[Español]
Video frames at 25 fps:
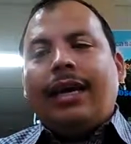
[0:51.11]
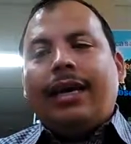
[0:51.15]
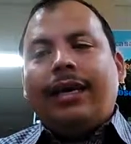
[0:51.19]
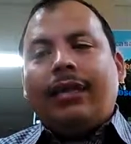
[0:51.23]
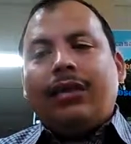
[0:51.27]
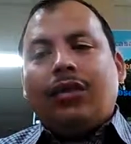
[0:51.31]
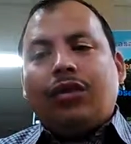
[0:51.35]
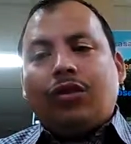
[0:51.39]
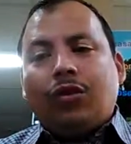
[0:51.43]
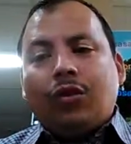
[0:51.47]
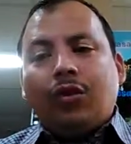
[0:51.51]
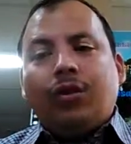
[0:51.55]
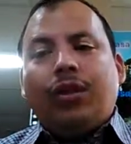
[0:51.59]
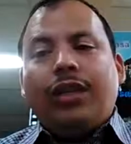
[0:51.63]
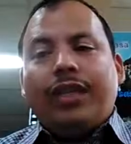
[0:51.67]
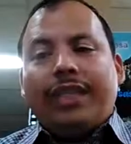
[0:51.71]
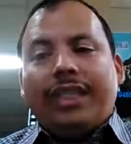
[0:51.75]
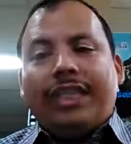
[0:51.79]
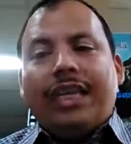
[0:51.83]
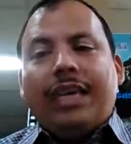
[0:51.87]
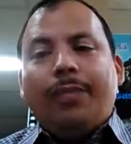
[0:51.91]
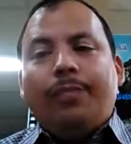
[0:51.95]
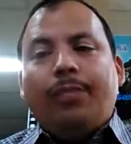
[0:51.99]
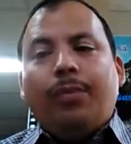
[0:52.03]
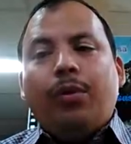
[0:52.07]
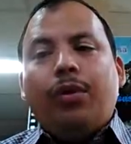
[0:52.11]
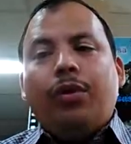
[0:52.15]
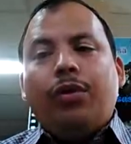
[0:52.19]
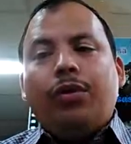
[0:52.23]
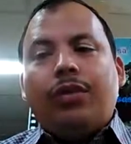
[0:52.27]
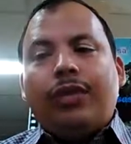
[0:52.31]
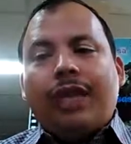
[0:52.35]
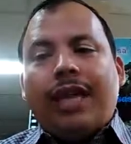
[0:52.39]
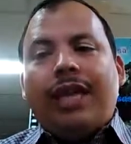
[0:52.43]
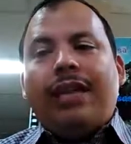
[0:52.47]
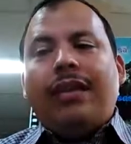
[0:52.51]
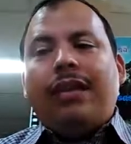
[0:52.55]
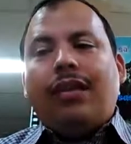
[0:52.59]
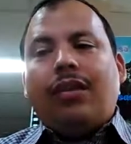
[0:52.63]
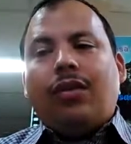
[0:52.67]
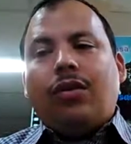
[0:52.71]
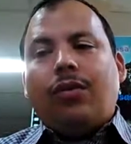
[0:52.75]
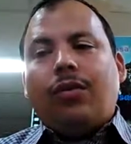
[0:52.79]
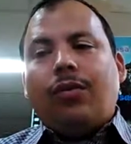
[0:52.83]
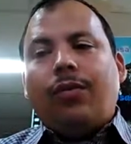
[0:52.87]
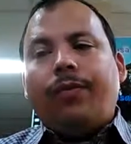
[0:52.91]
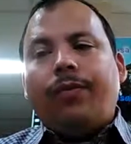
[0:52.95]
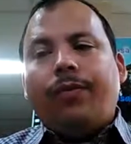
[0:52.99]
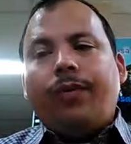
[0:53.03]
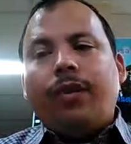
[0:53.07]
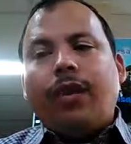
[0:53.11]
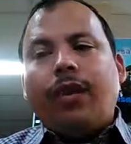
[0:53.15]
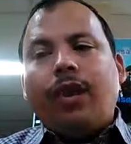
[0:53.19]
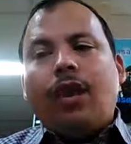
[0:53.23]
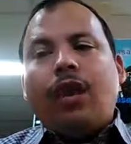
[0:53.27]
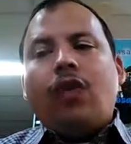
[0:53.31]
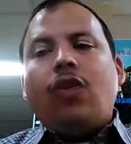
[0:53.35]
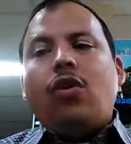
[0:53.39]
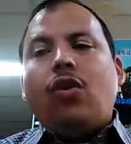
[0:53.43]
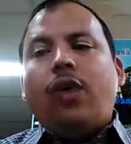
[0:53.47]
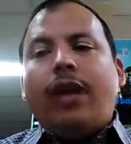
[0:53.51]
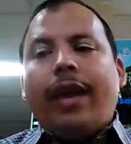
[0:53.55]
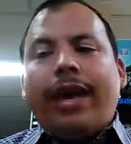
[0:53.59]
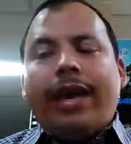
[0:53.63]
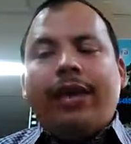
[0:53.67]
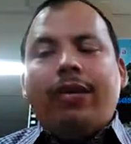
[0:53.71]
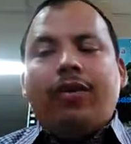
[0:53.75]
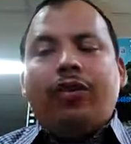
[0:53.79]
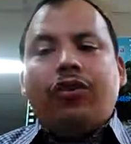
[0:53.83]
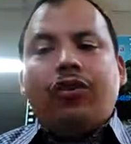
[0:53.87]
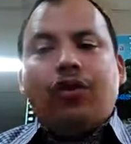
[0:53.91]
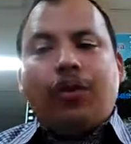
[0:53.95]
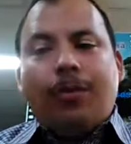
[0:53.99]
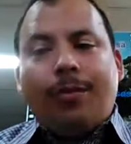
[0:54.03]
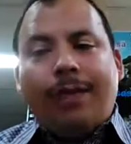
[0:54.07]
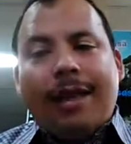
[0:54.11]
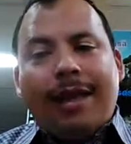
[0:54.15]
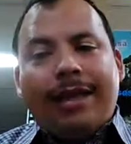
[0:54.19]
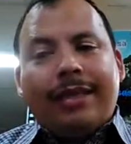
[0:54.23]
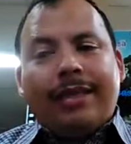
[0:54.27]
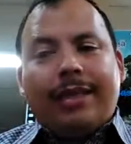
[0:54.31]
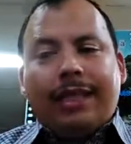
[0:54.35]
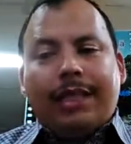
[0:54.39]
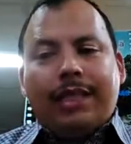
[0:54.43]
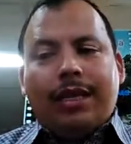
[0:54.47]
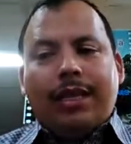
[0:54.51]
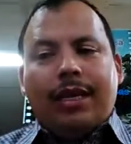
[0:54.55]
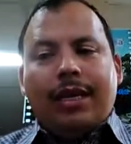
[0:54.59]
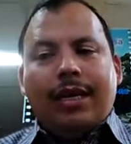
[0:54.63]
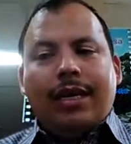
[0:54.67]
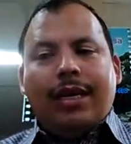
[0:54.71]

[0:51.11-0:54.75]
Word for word: su discípulo dentro y con ellos Tomás.